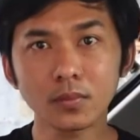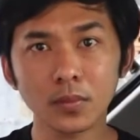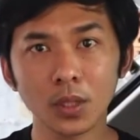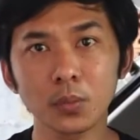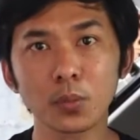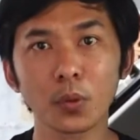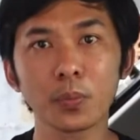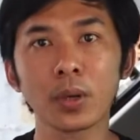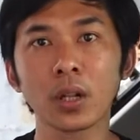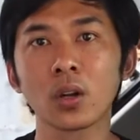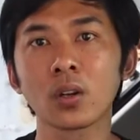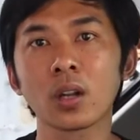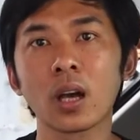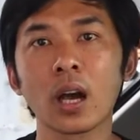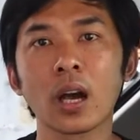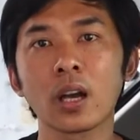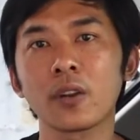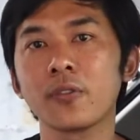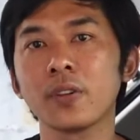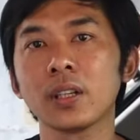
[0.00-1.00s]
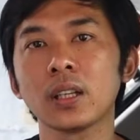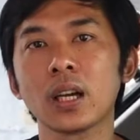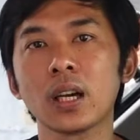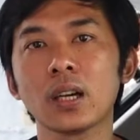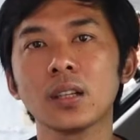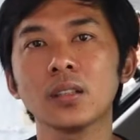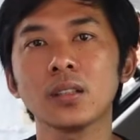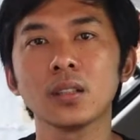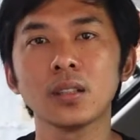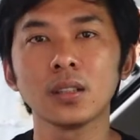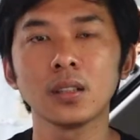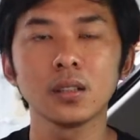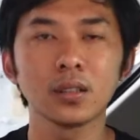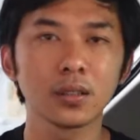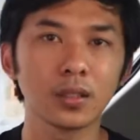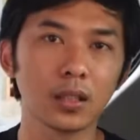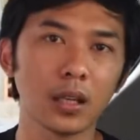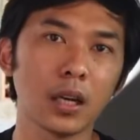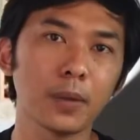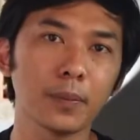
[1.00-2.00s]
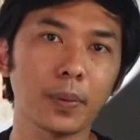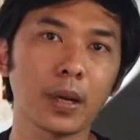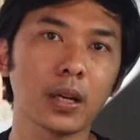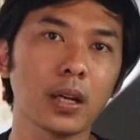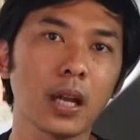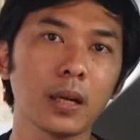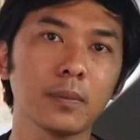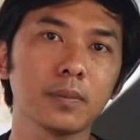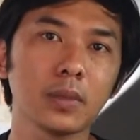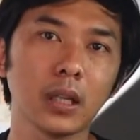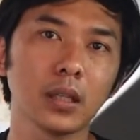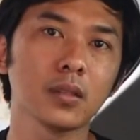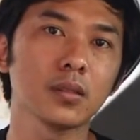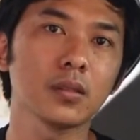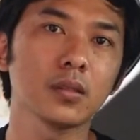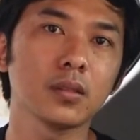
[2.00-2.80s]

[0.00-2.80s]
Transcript: mobil Honda HR-V nya dengan peredam dan